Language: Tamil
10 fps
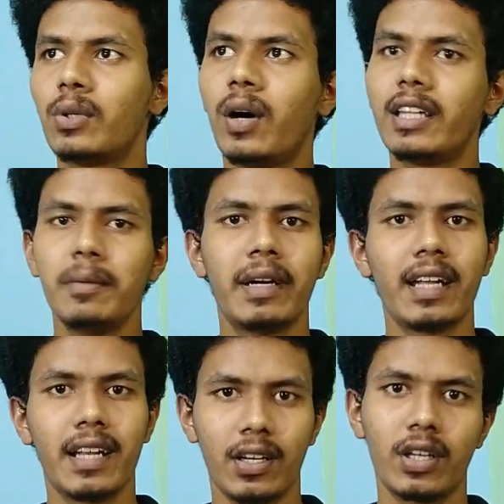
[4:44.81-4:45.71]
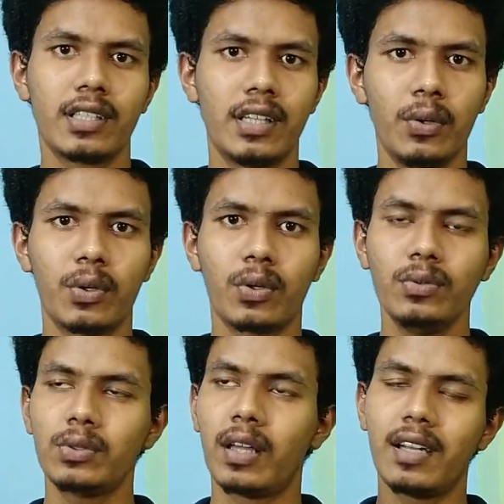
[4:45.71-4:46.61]
ஸோ அதே மாதிரி எல்லாருக்கும் அந்த டவுட்
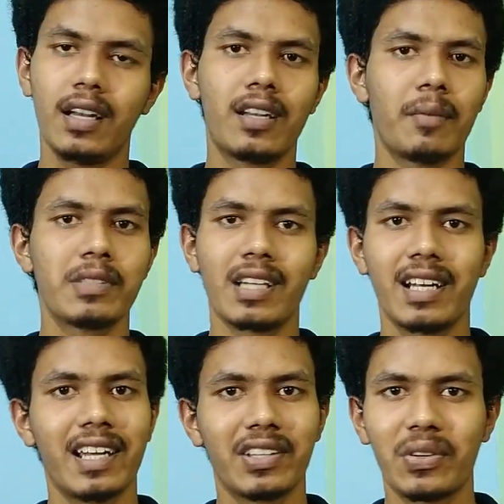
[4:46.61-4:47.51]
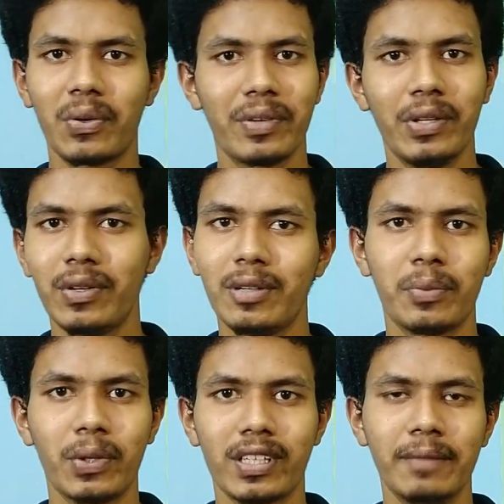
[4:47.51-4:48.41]
இருக்கும் ஸோ அதெல்லாம் நம்ம சேனலே அதுக்கு ஒரு வீடியோ
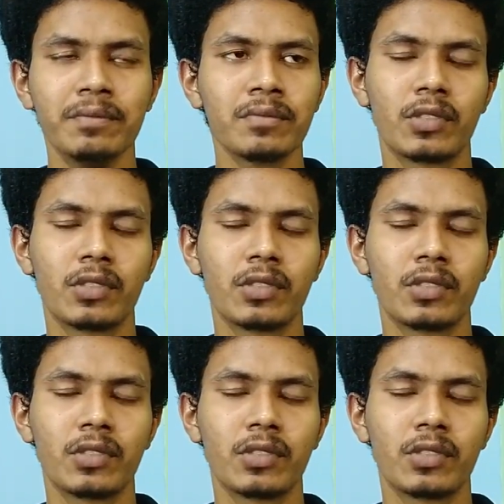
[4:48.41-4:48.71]
நான் போட்டேன்